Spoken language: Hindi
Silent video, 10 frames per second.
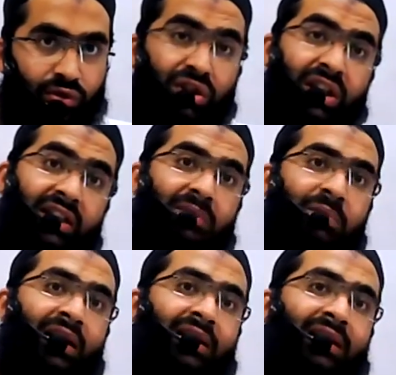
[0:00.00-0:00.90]
को
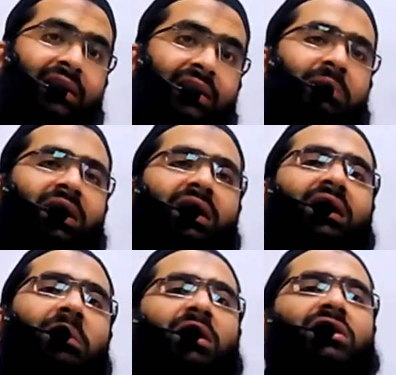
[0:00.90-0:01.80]
कितमाने इल्म
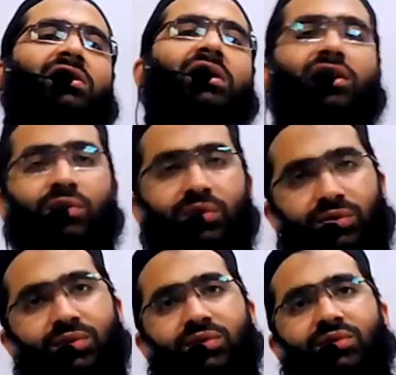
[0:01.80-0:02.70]
करके बेच रहे हो
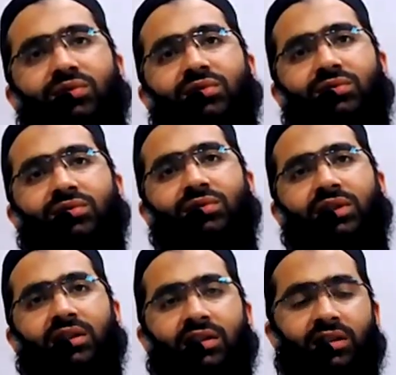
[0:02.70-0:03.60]

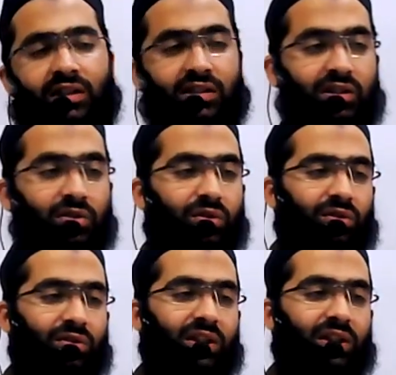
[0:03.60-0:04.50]
किसी को
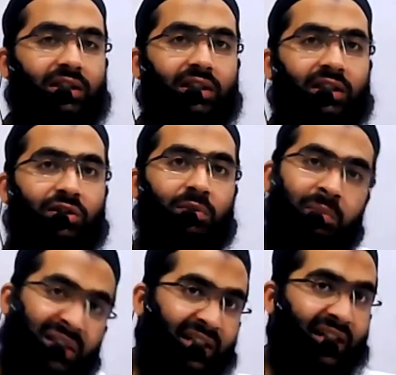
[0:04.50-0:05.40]
यानी तुम्हें
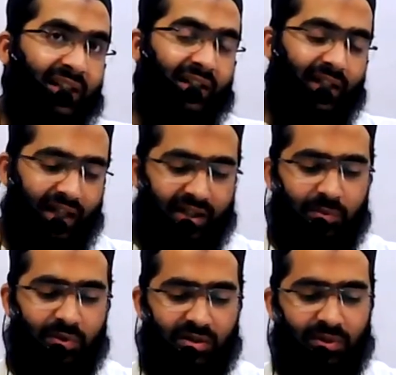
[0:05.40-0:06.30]
पता है आगे
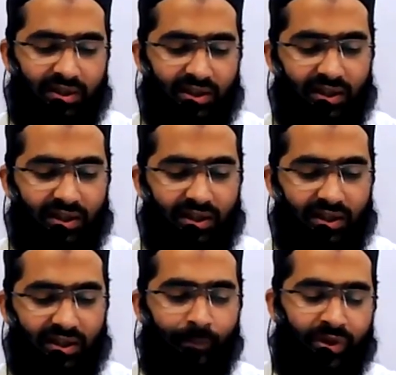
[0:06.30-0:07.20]
भी यही बात आ रही है
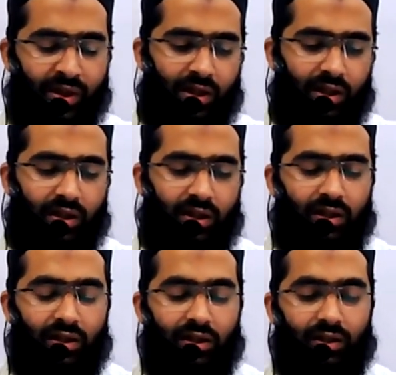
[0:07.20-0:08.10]

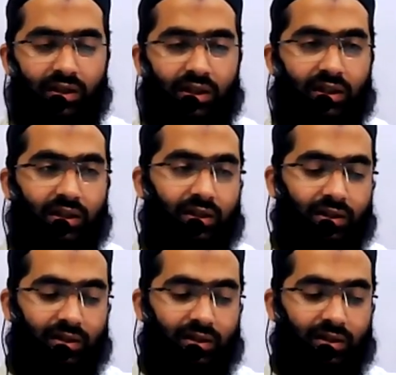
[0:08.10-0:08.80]
कि